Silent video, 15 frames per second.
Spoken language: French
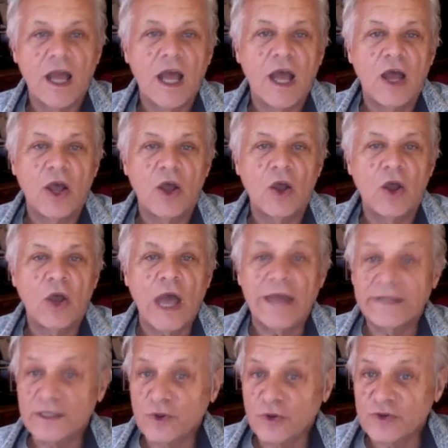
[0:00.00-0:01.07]
euh, a
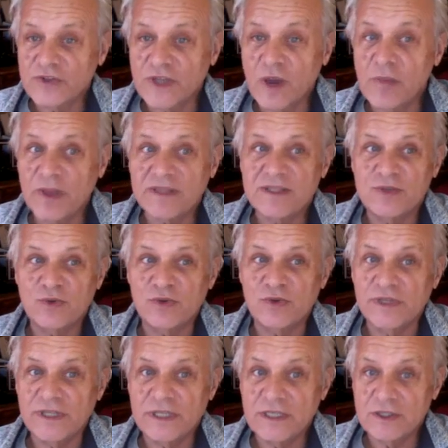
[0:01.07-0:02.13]
dénoncé en
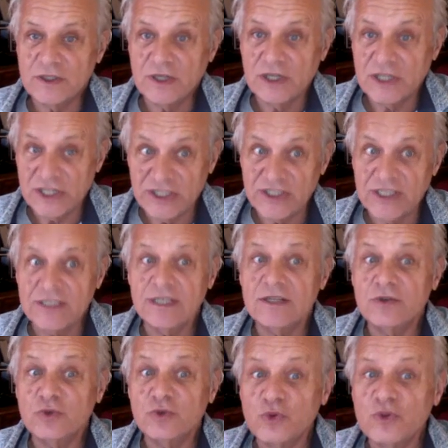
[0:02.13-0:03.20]
particulier
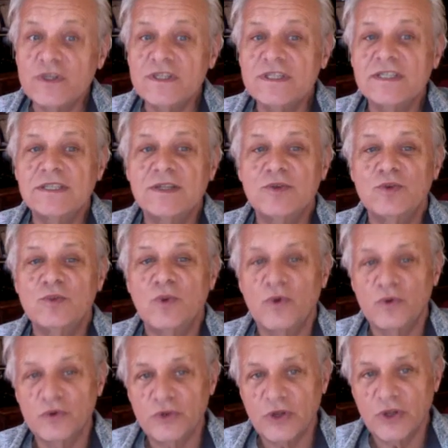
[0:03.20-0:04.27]
l'idée d'unicité du
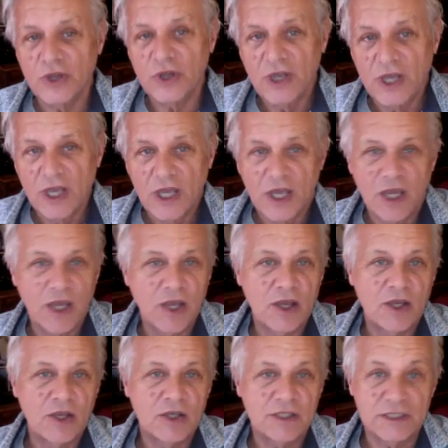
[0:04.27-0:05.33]
monde,
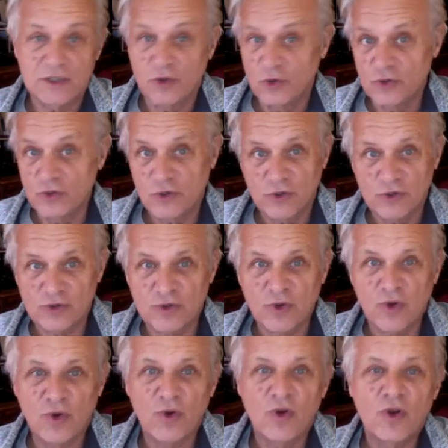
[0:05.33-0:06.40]
euh, qui donc,
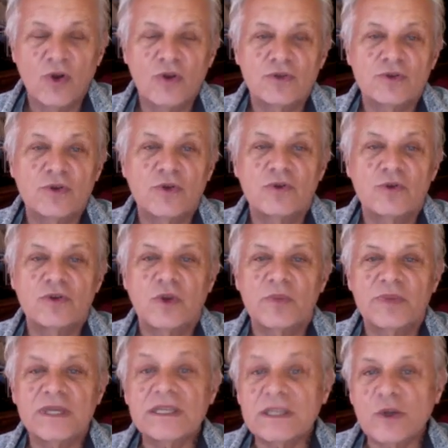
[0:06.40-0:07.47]
selon, selon
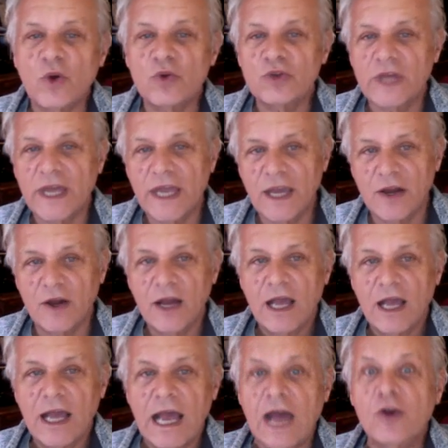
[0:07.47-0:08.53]
Tempier, était contraire
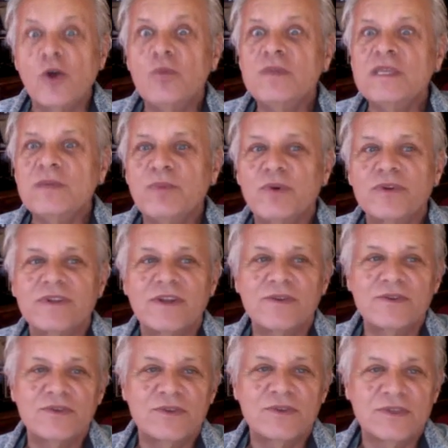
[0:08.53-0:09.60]
à
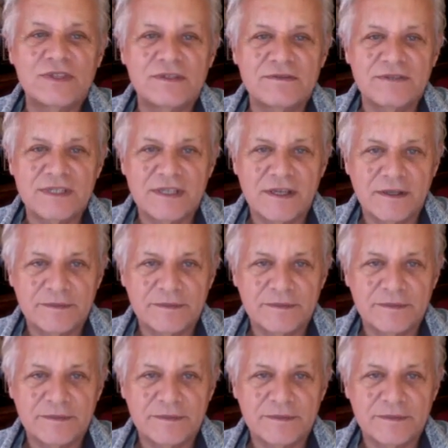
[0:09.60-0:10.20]
l'omnipotence divine.